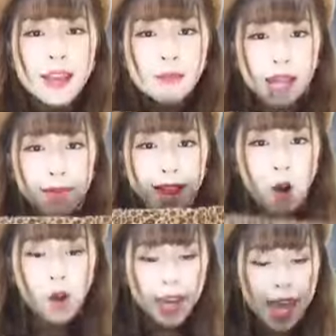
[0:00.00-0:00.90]
giùm em là
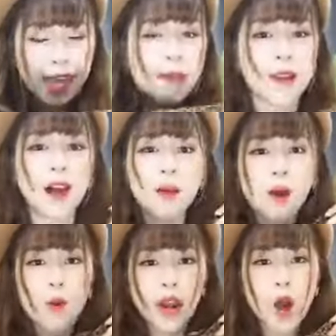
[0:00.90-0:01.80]
ok nha em chỉ còn
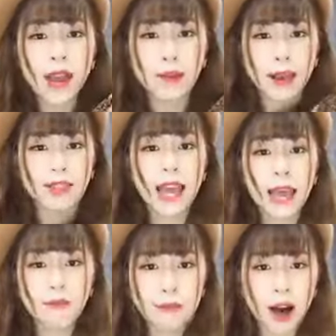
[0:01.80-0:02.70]
màu nâu đang mặc
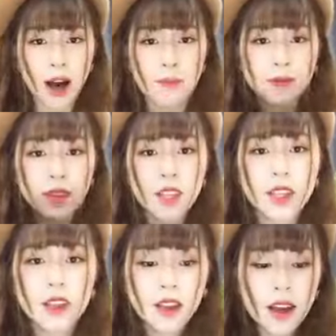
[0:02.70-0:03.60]
size M
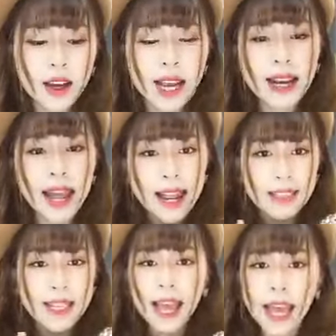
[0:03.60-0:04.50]
cái này là
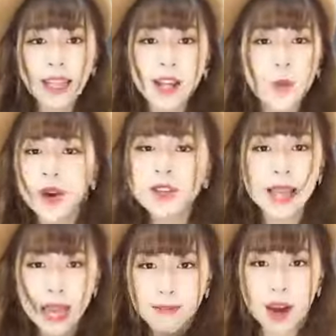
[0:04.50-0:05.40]
size S không có
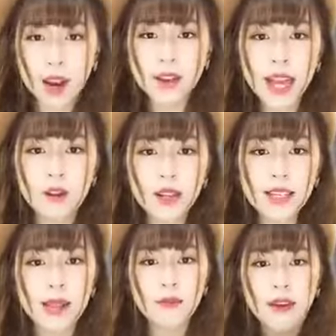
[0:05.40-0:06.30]
size M đâu chế
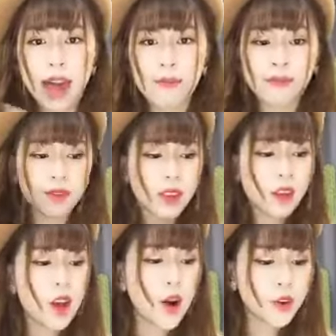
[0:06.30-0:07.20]
Christine Phạm
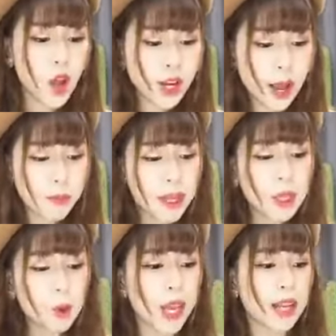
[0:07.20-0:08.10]
rồi Ngọc
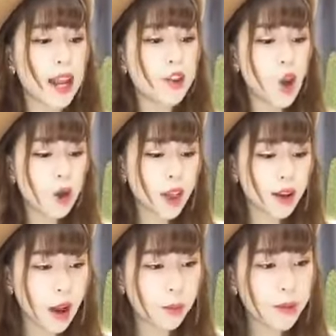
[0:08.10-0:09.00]
Bích Nguyễn này chốt cho
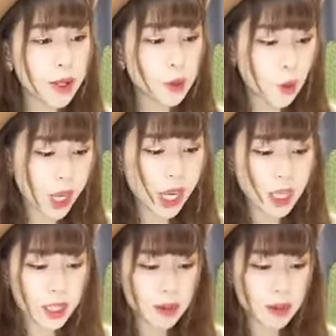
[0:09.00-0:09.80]
Ngọc Bích Nguyễn